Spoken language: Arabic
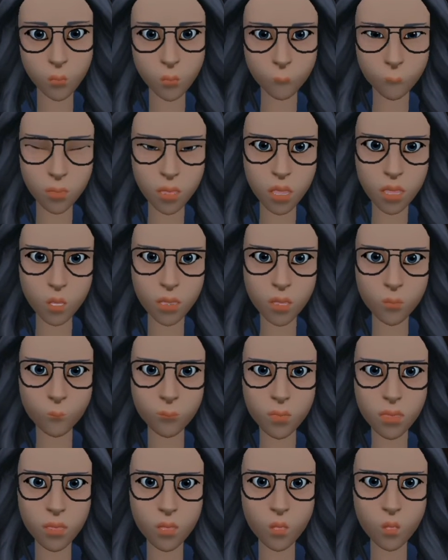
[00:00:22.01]

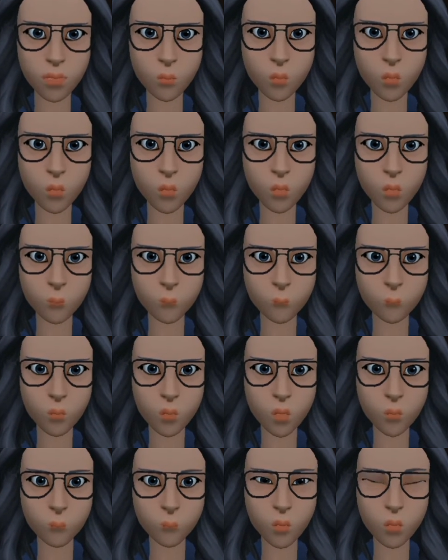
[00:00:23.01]
لكنه لم يخرج
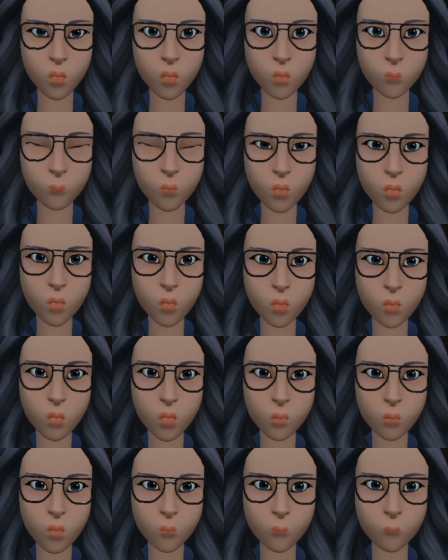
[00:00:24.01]
أبدا من ذلك
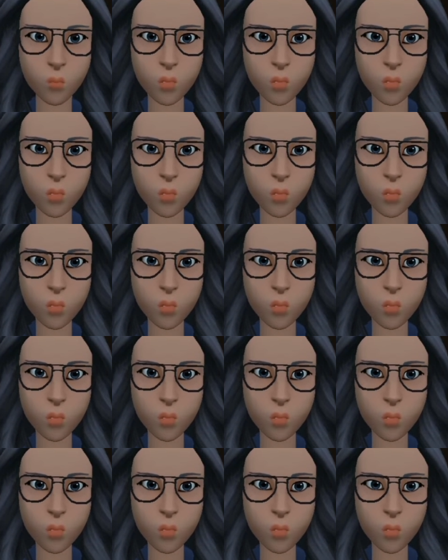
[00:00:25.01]
القفص